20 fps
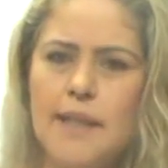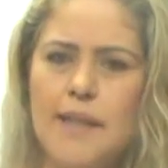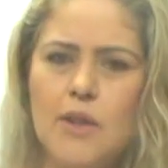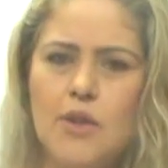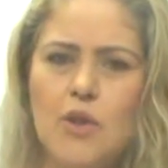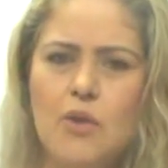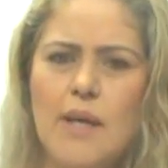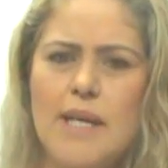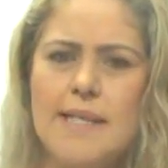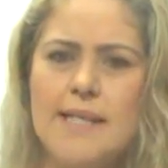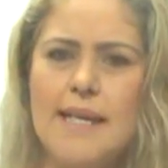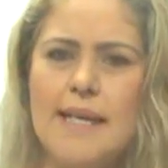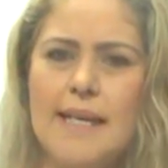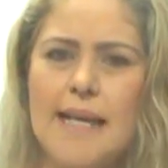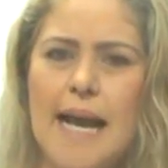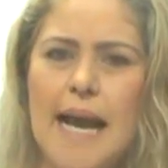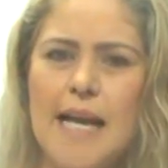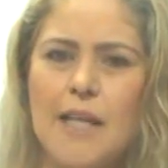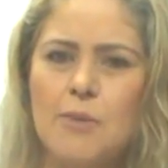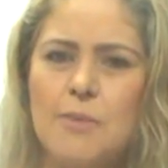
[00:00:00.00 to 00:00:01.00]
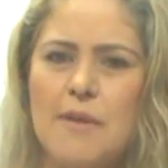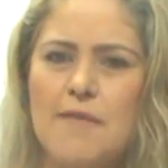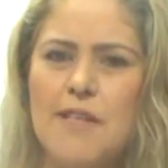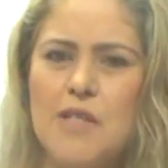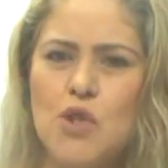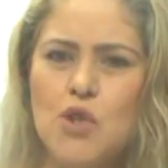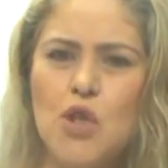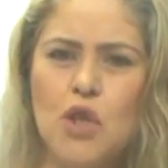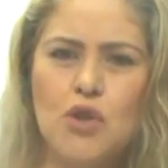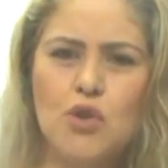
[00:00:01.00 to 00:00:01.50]
ele todo ressecado, uma
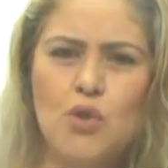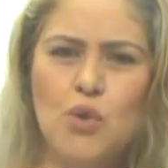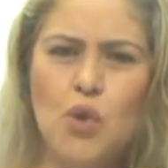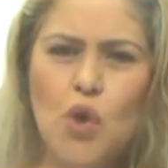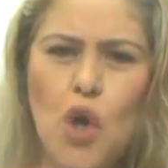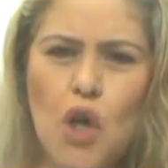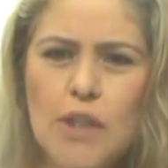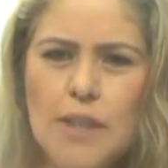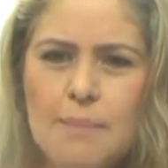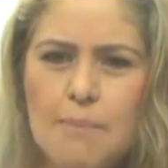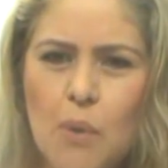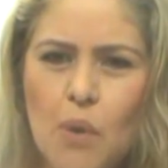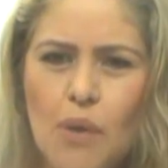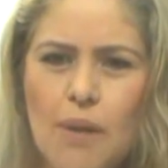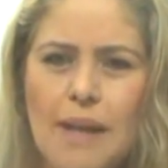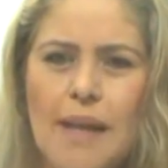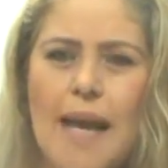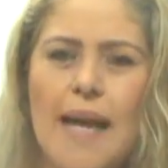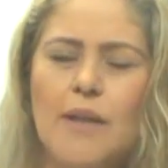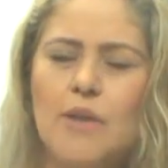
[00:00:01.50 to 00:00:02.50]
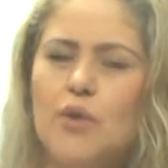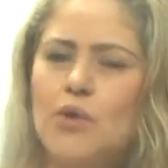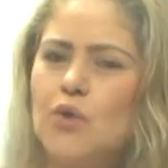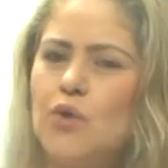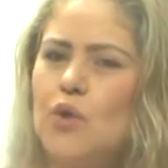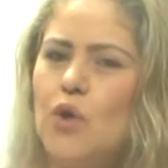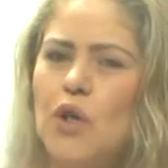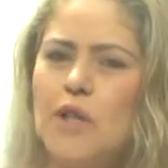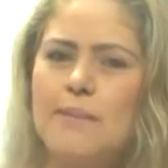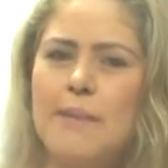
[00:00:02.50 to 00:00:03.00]
vassoura todo embolado,
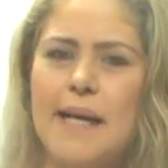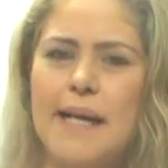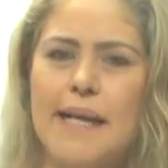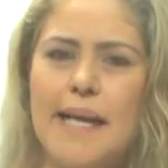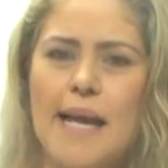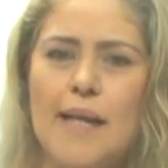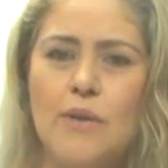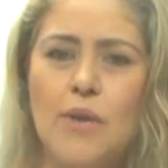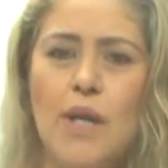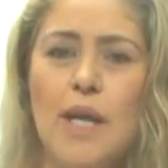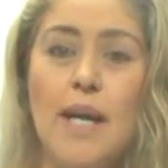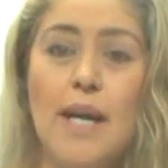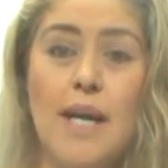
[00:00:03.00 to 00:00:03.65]
todo emaranhado.